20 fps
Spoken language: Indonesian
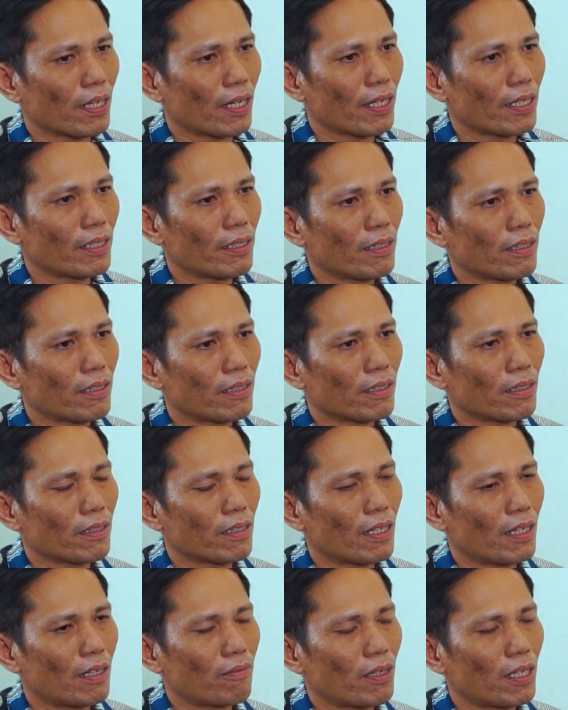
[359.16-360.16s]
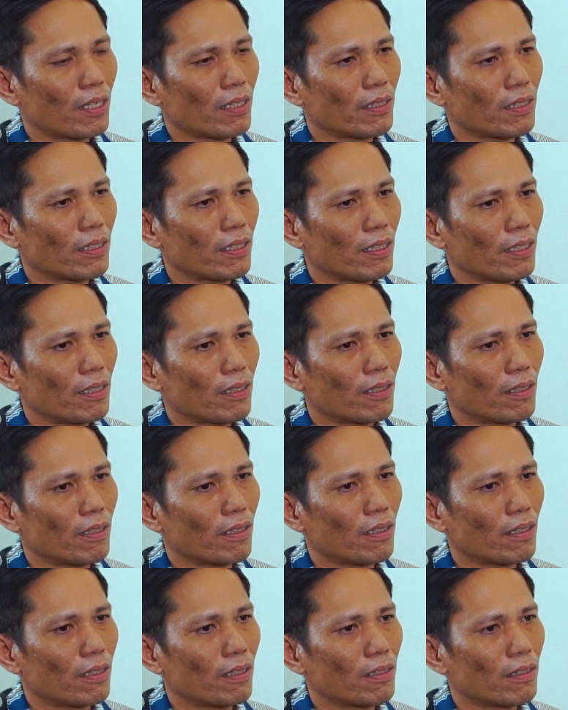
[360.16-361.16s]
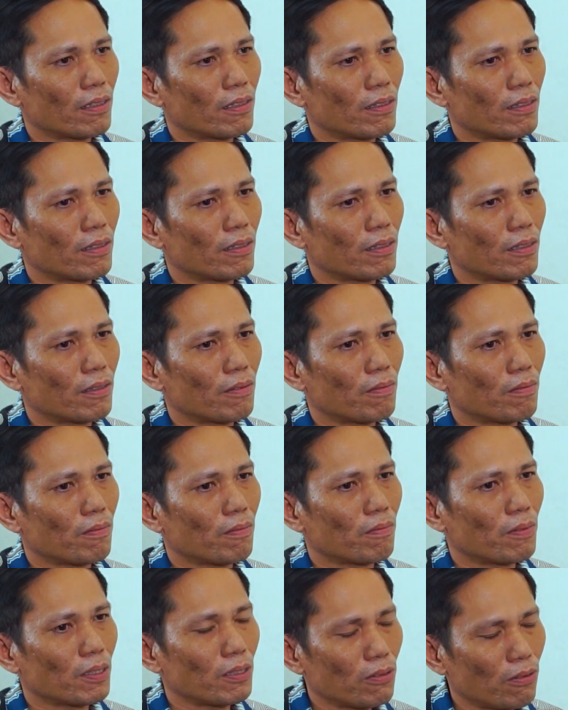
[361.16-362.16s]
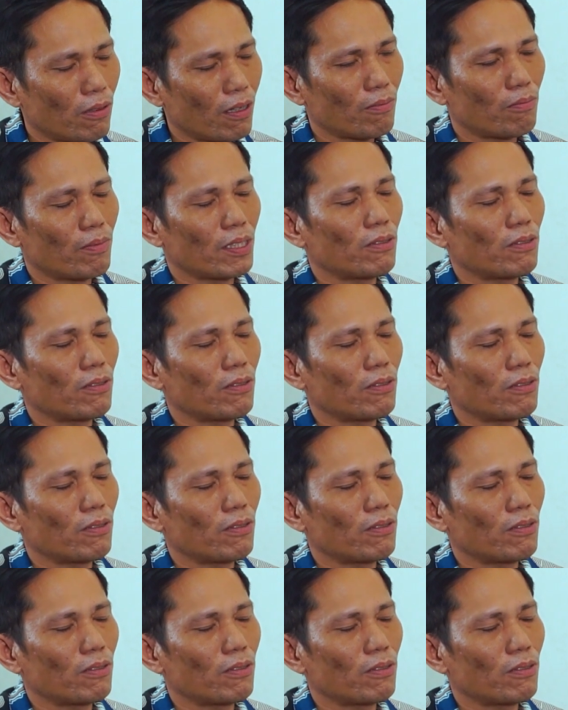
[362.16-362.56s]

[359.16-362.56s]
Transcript: PLN dalam hal ini uh, menjual